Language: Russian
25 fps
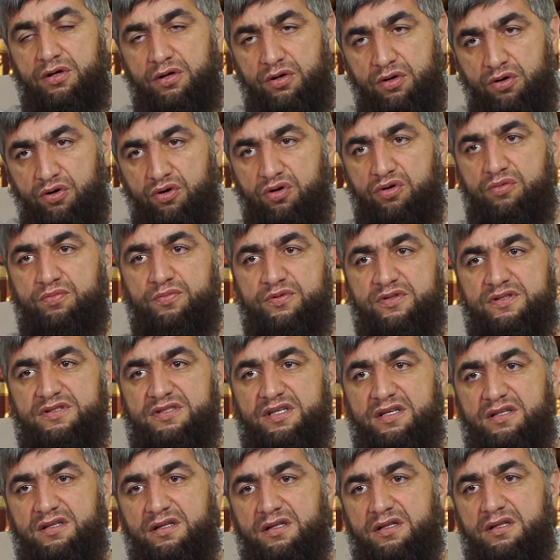хукму
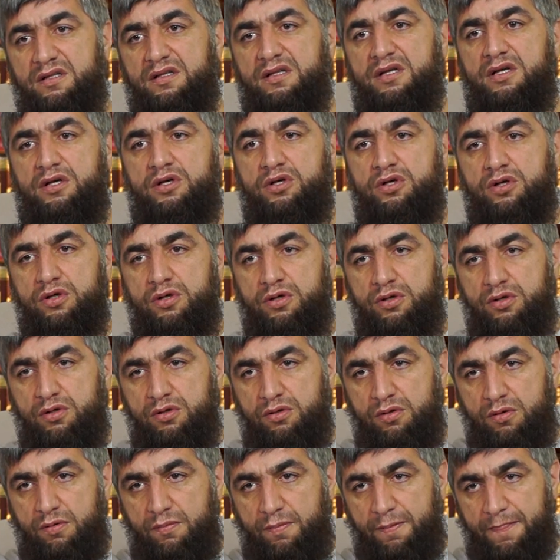сделал,
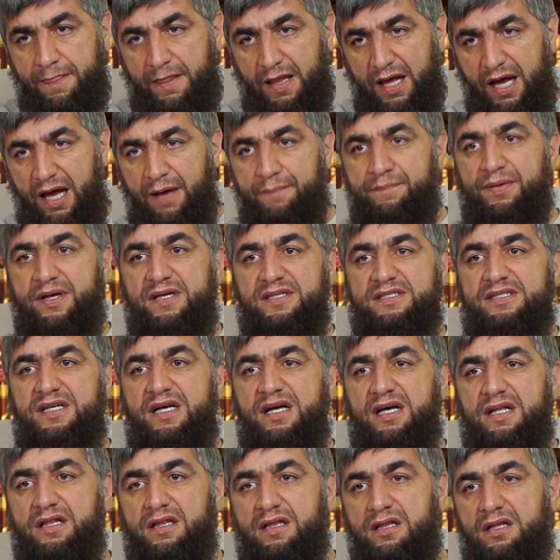
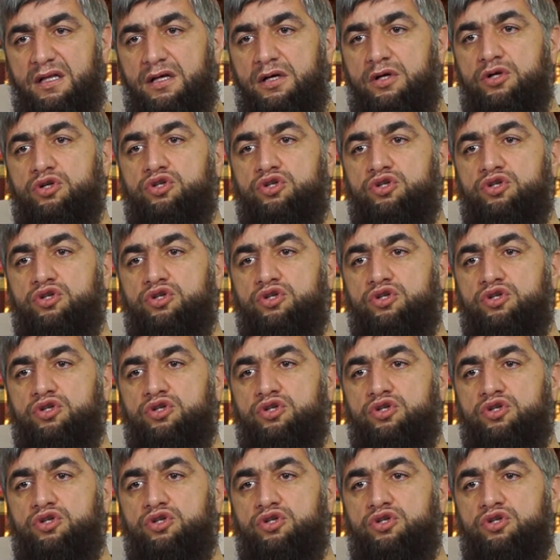обязал,